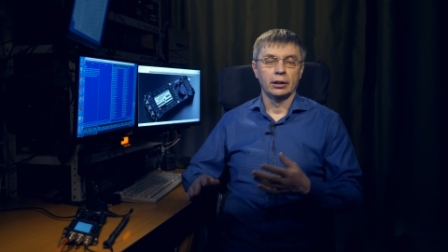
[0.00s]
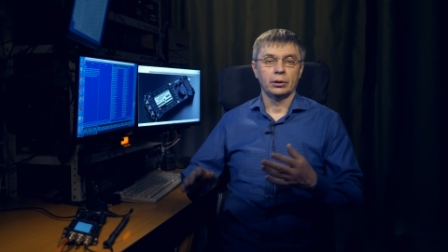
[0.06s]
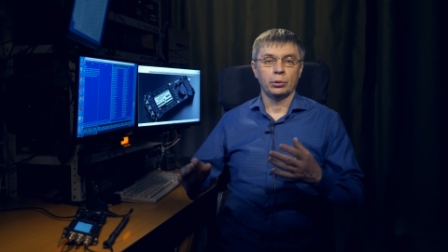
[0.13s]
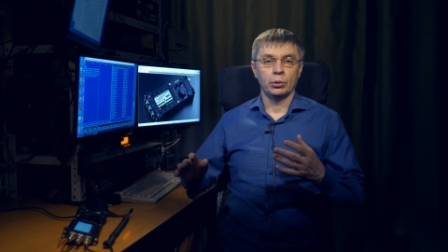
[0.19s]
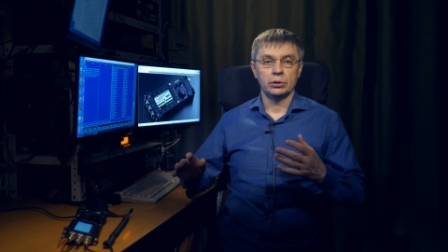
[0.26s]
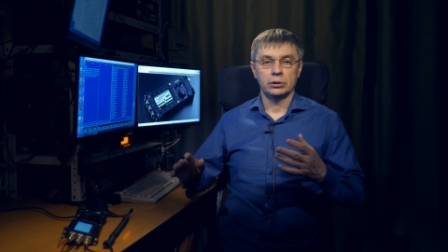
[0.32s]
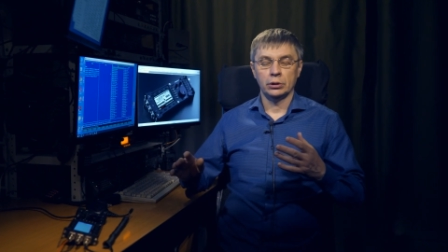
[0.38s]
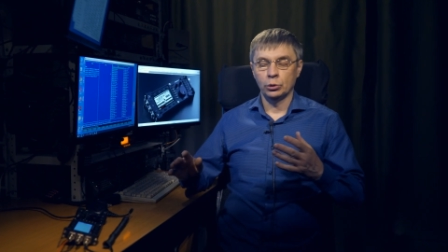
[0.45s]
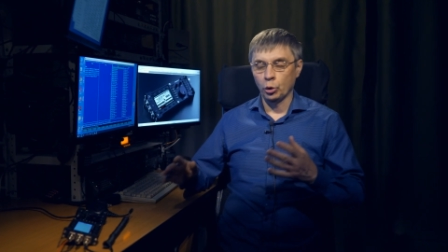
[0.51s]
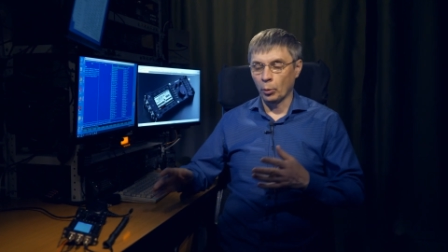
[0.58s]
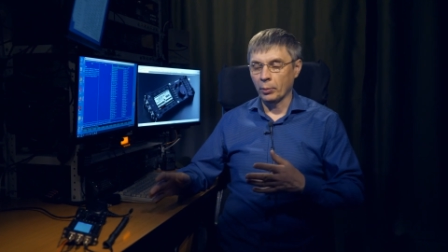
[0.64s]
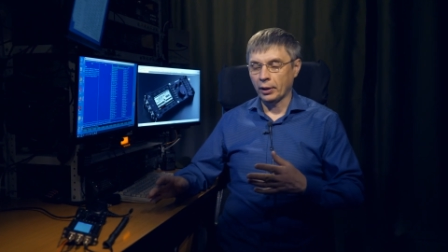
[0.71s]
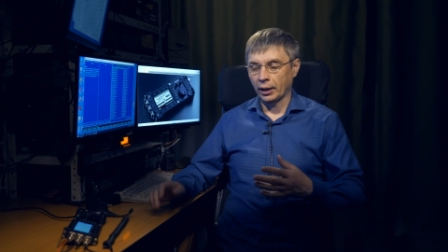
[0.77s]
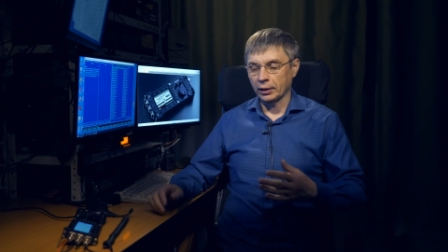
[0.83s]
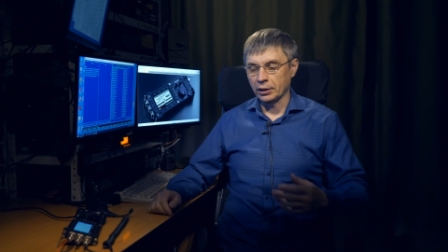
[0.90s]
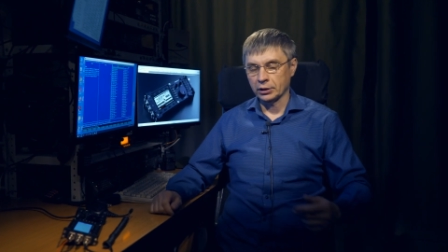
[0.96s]
То есть
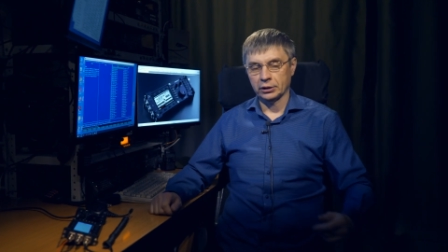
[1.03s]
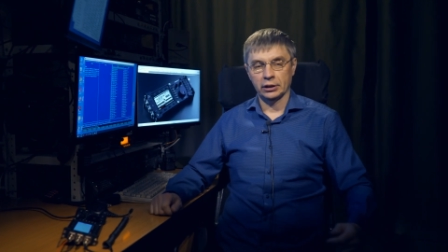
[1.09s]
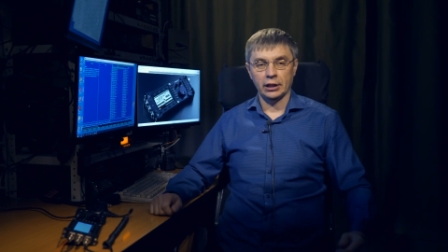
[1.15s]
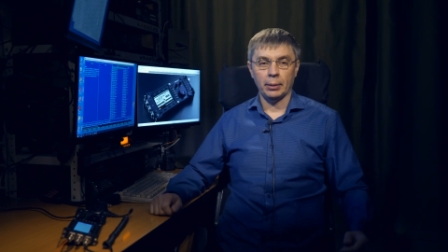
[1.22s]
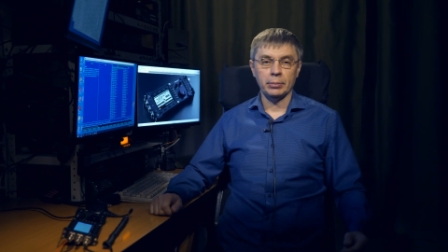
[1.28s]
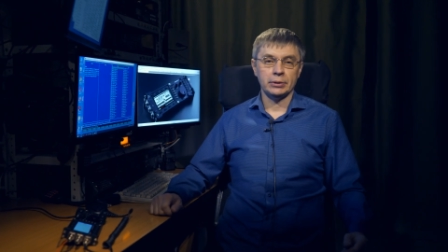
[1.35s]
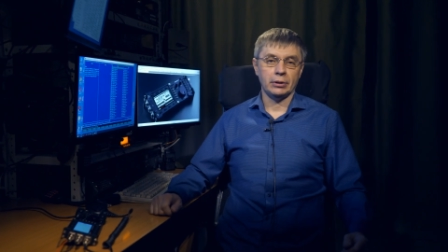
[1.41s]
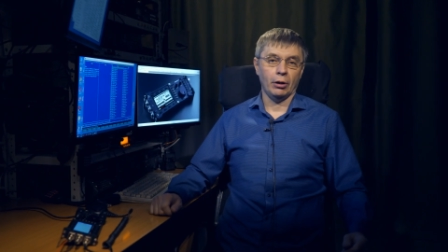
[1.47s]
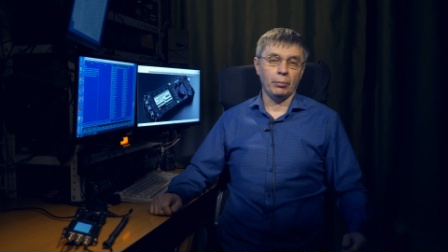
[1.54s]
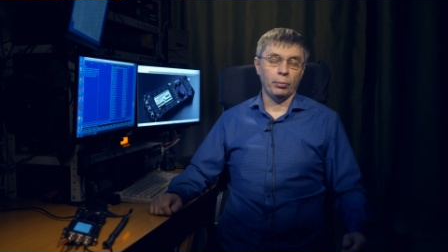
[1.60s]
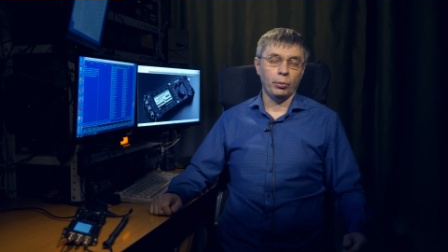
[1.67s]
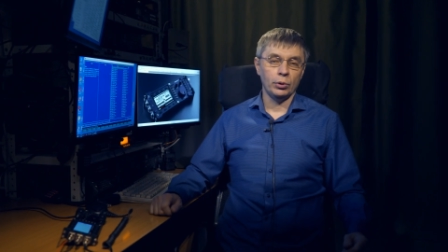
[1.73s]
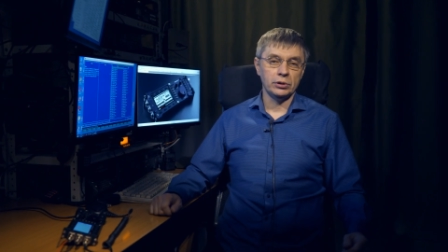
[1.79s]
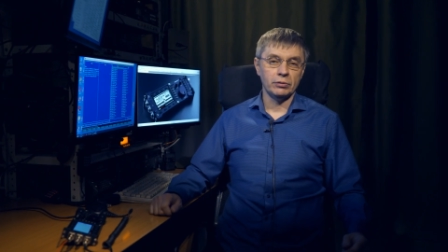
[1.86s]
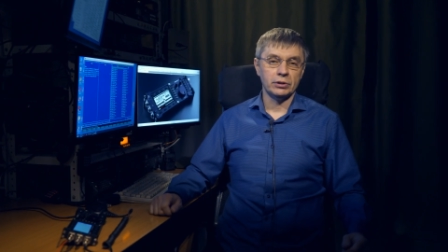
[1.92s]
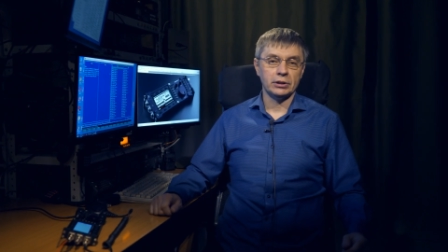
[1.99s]
дома, конечно, я бы стал
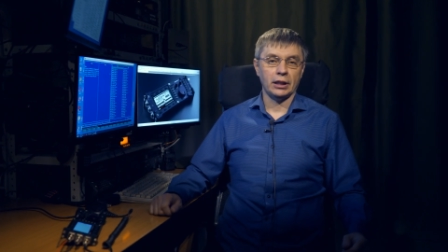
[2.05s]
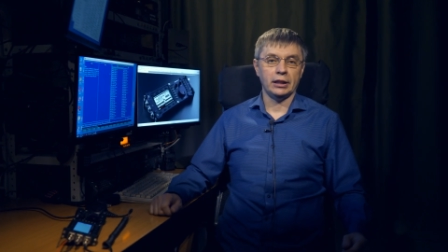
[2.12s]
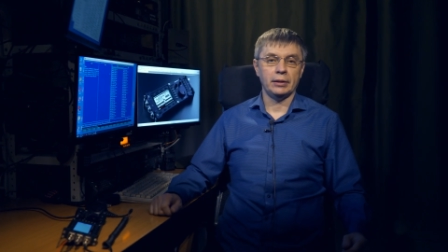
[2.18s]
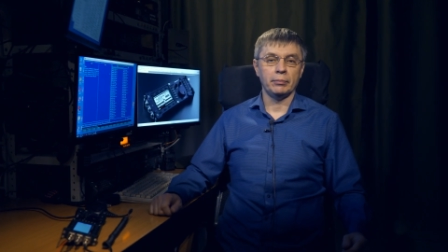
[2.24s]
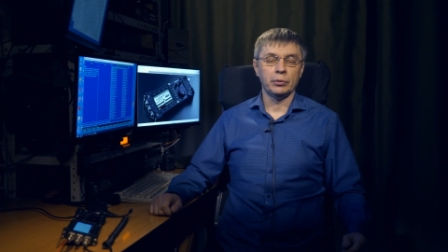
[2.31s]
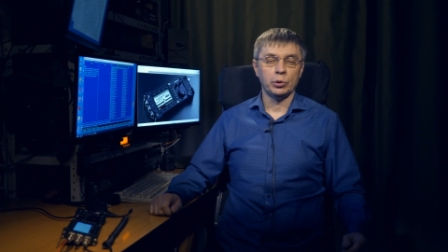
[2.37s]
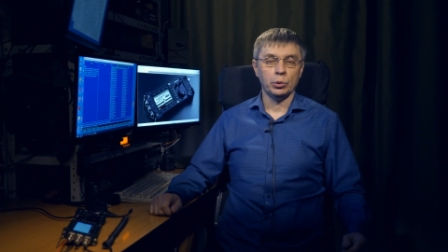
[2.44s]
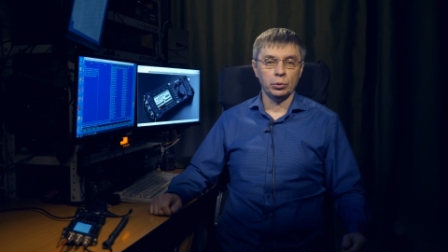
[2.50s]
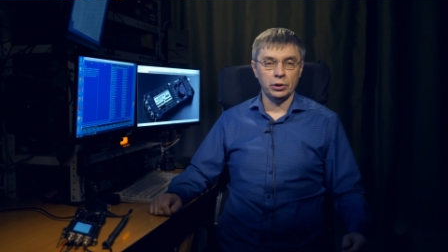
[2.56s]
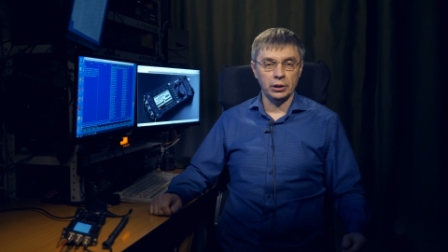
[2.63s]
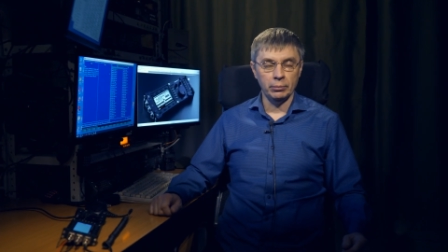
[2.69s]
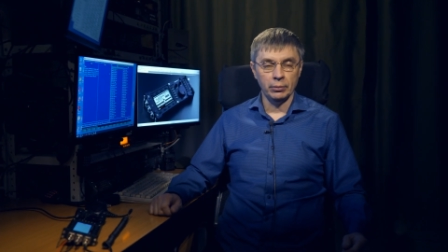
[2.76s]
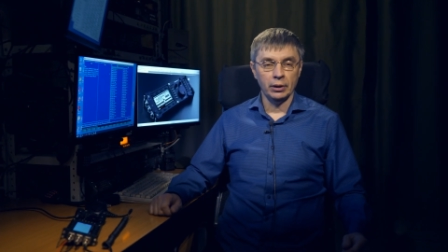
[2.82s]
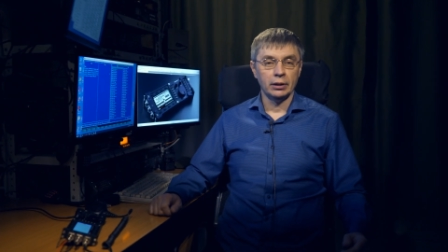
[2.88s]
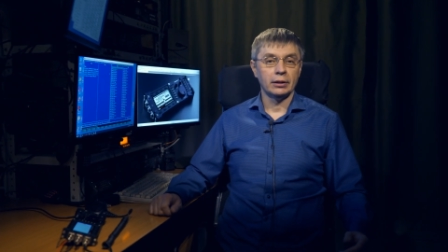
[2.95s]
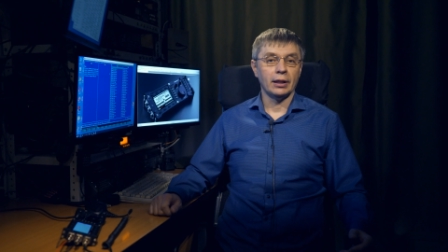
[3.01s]
пользоваться каким-то
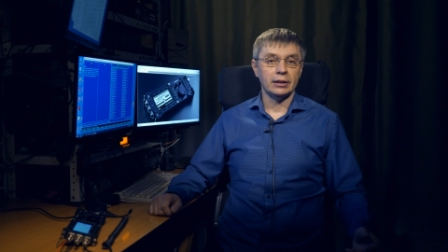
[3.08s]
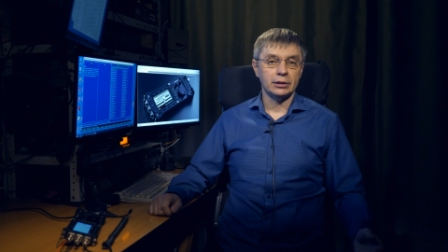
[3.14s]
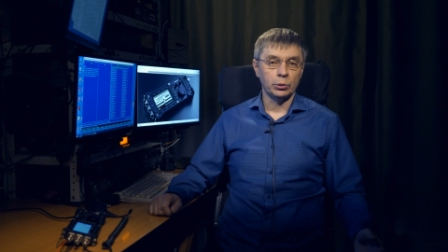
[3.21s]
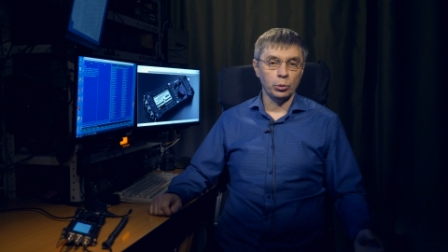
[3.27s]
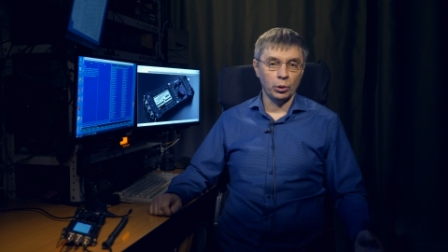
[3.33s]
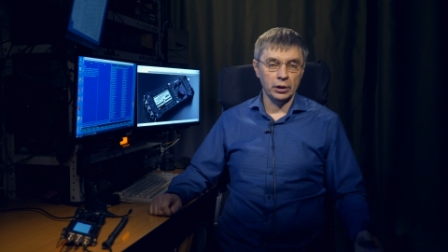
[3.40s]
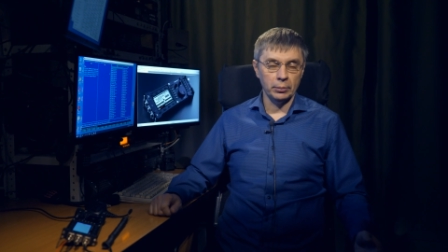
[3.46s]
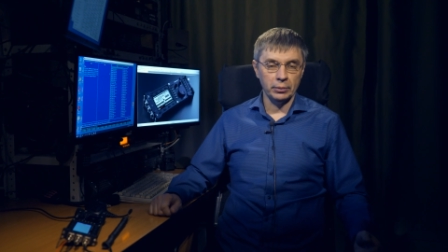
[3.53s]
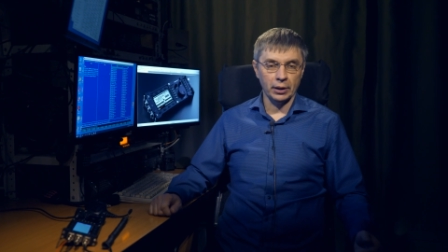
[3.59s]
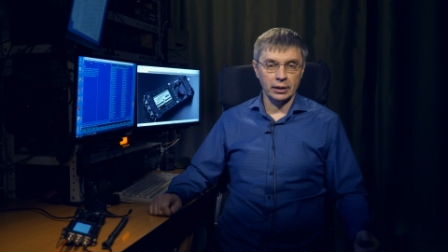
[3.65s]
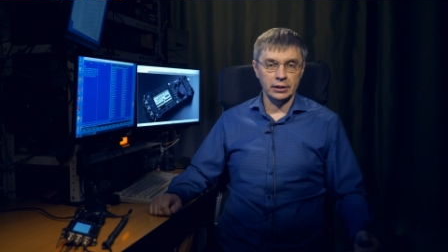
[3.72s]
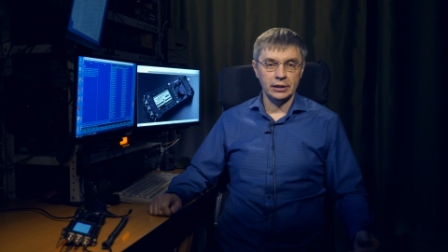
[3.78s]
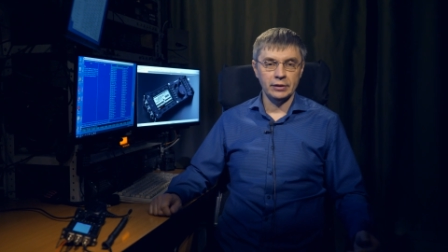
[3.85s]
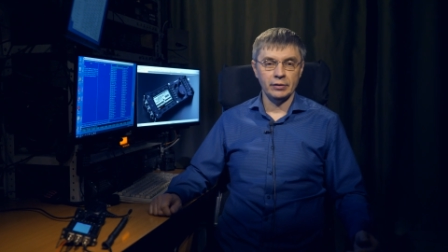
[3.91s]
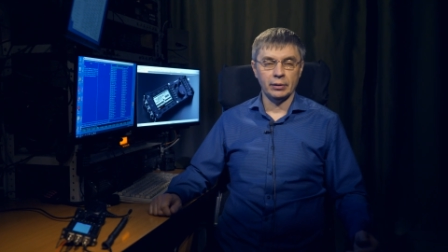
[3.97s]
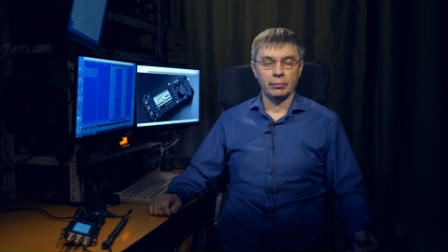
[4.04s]
другим настольным
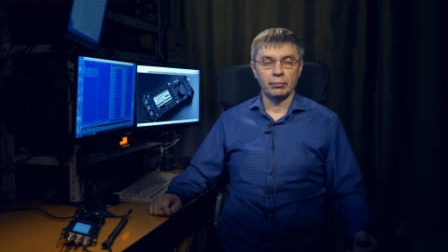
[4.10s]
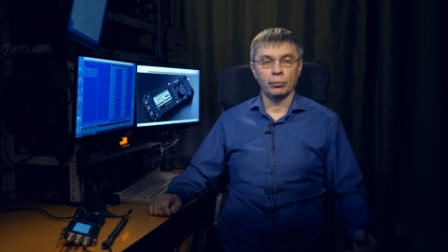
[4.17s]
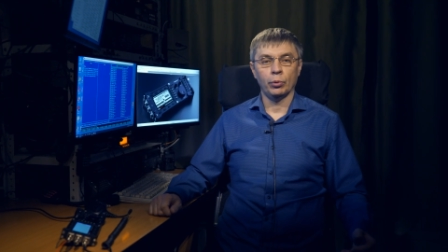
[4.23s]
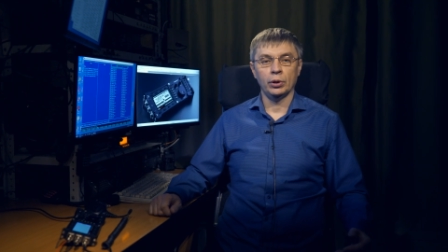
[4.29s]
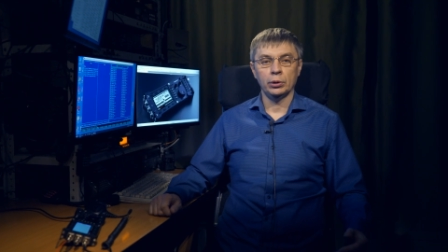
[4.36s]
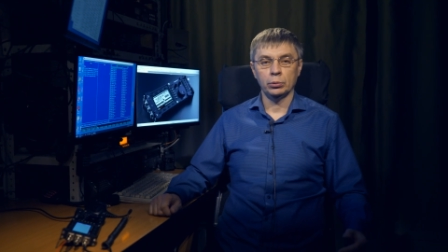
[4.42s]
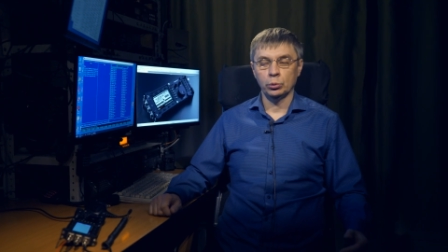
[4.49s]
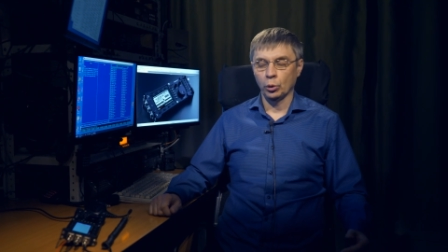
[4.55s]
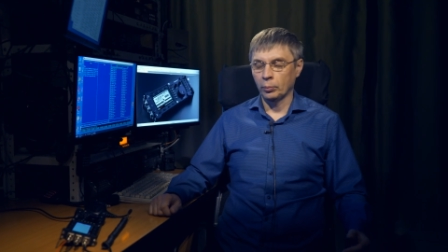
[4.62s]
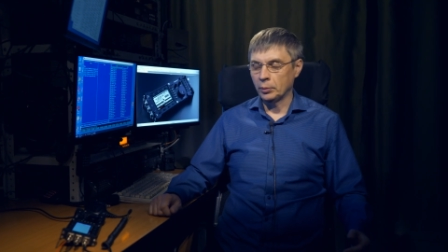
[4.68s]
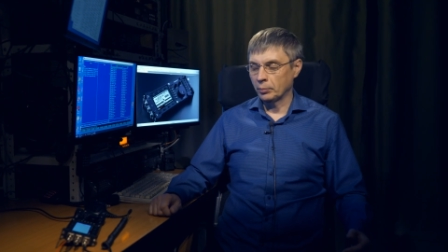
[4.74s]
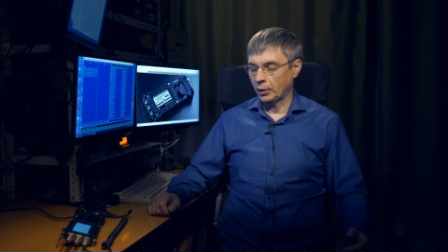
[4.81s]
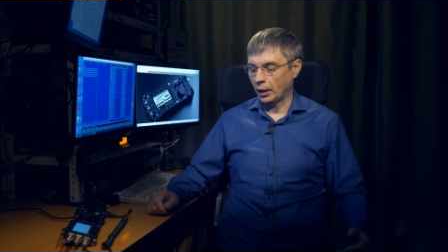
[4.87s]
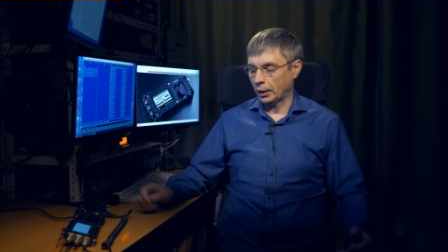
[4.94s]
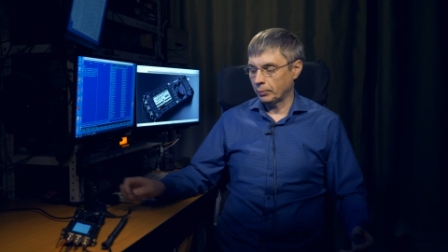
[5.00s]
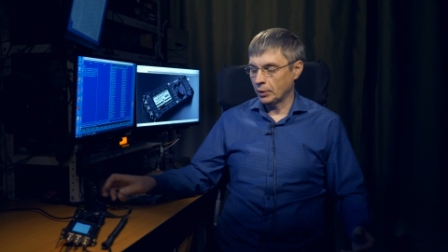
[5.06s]
трансивером, более
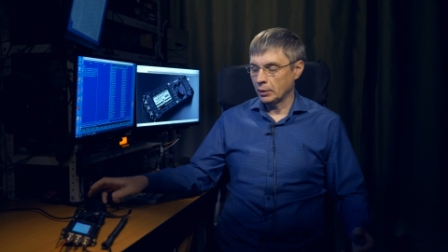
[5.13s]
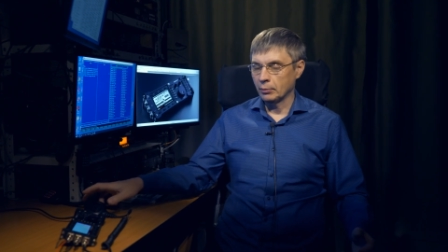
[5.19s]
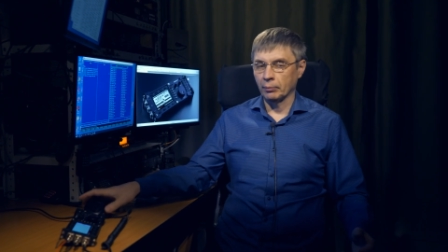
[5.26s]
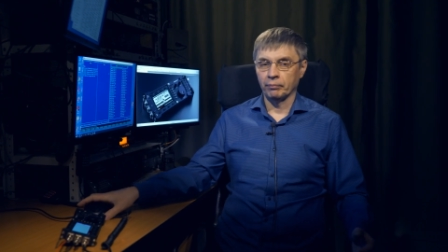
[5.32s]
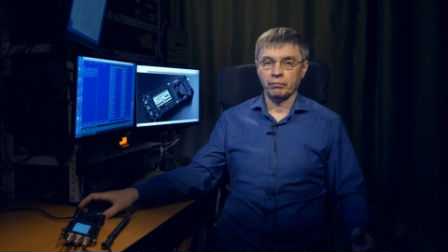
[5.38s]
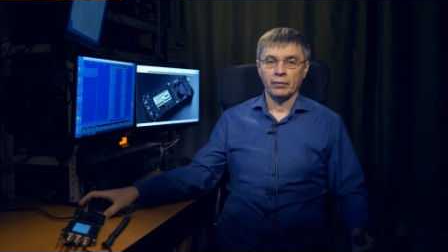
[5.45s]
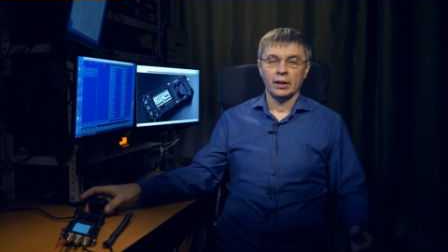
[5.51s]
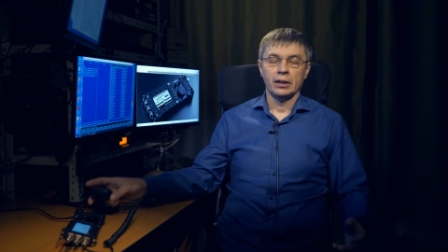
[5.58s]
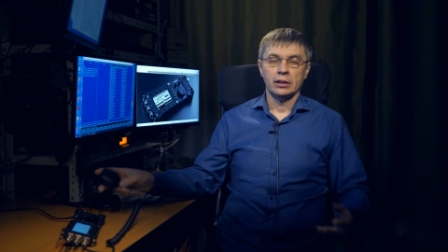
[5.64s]
удобным, как минимум,